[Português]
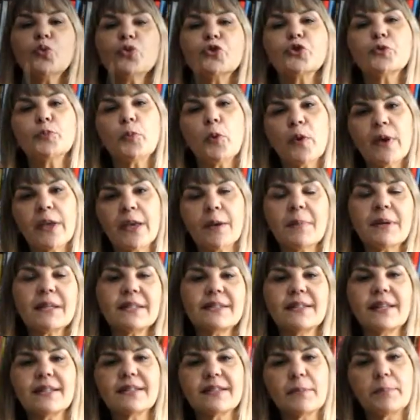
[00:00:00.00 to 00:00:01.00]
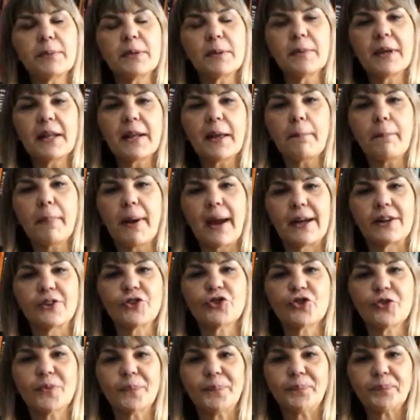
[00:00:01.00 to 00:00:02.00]
dos poemas dessa primeira
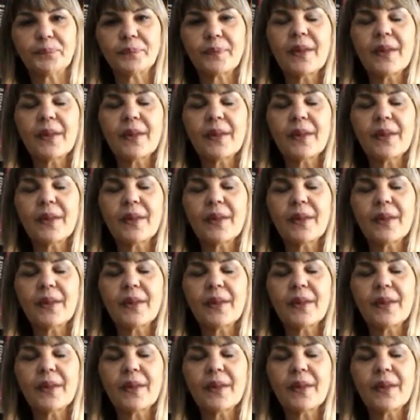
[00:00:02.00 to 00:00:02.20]
parte.